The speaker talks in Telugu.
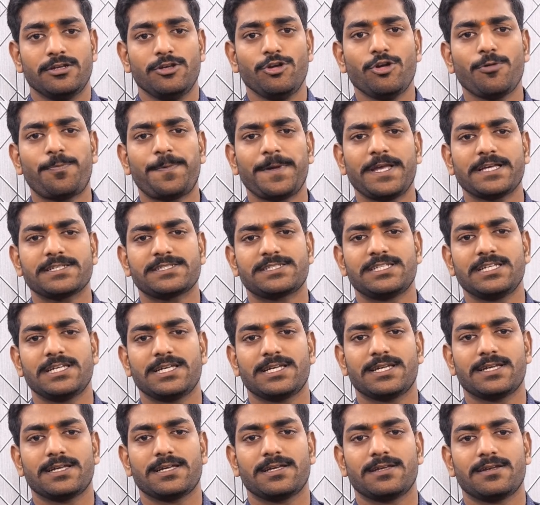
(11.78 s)
యూపీఎస్సి
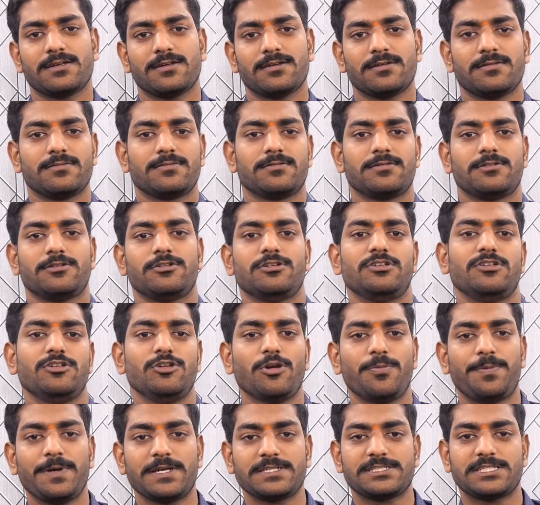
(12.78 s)

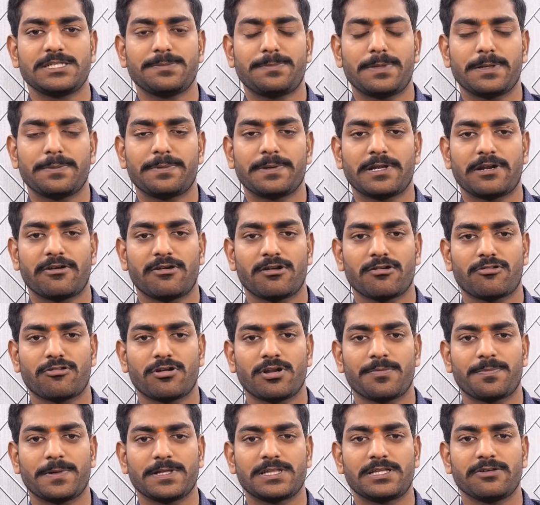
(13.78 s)
యూపీఎస్సి ప్రిపేర్
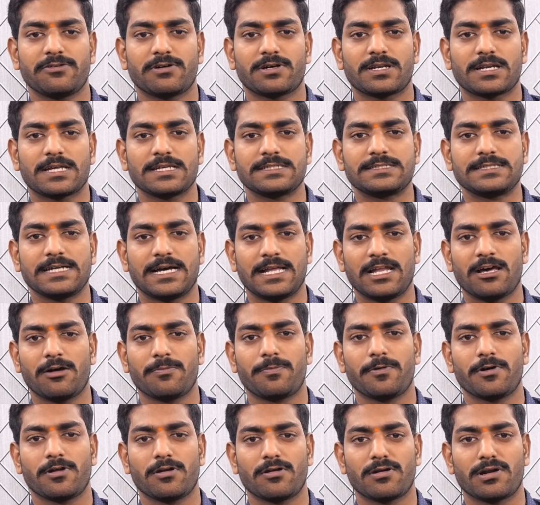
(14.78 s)
అవ్వనుకున్న ప్రతి ఒక్కరికి చాలా
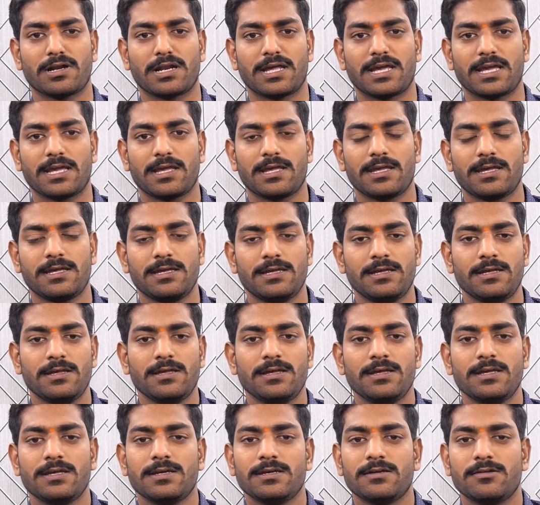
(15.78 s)
అపోహలు ఉన్నాయి
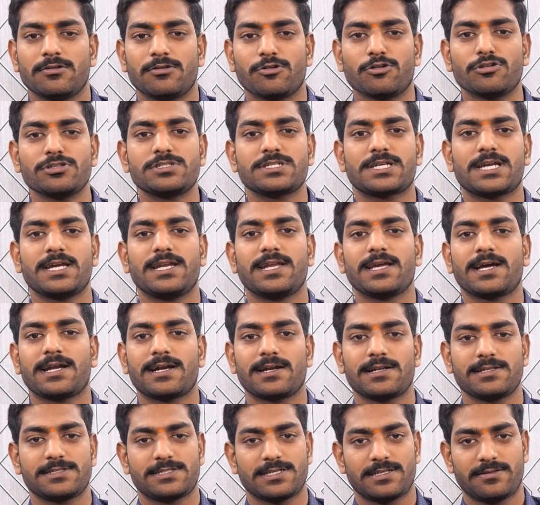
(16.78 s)
రోజుకి ఎన్ని
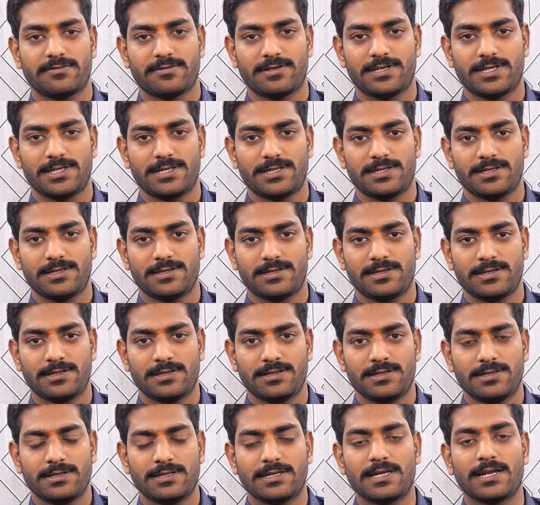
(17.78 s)
గంటలు చదవాలి
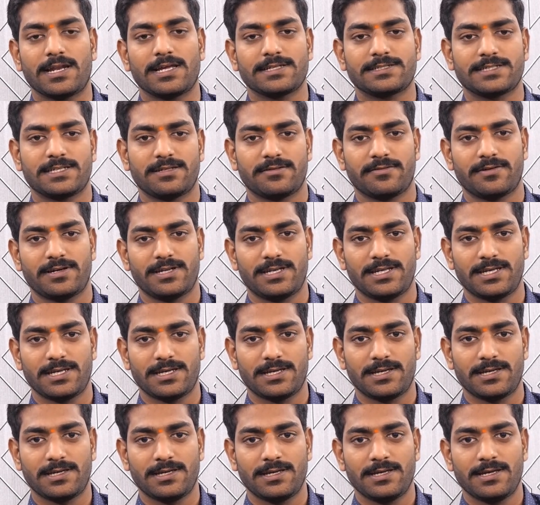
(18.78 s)
ఎలా చదవాలి
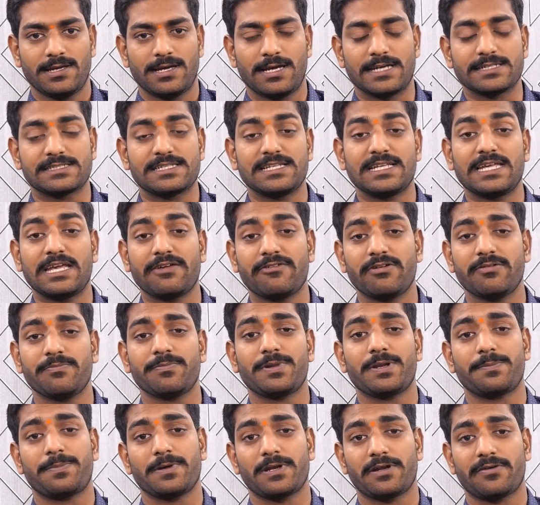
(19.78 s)
అసలు ఏమేమి
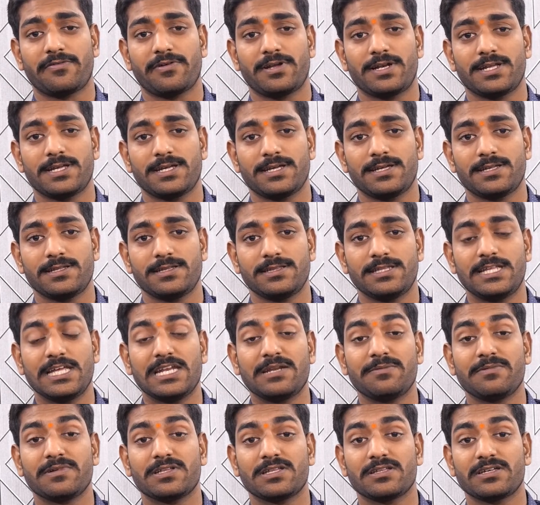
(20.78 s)
ప్రిపేర్ అవ్వాలి
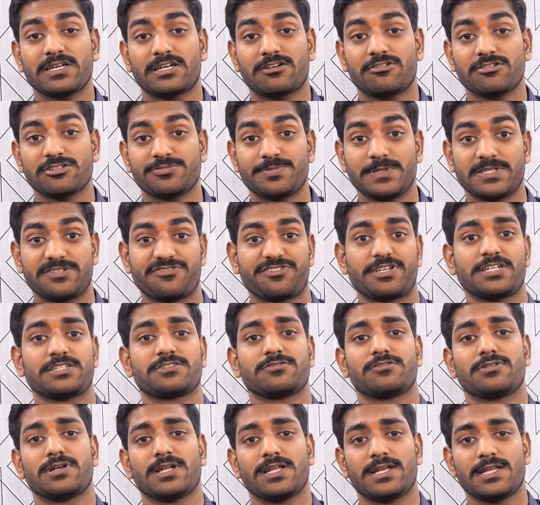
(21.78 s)
దేని మీద ఎక్కువ
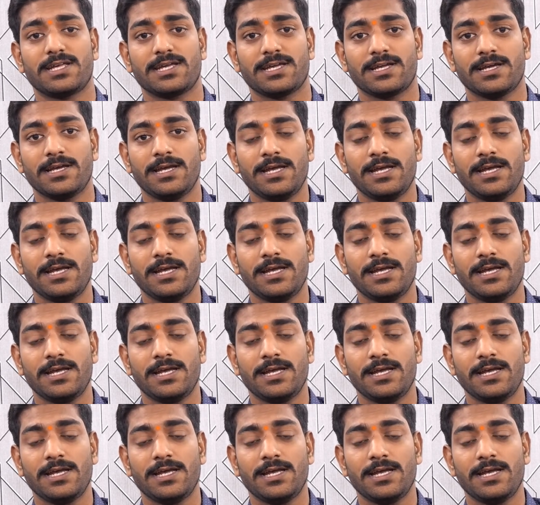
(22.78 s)
స్పెసిఫికేషన్ ఉండాలి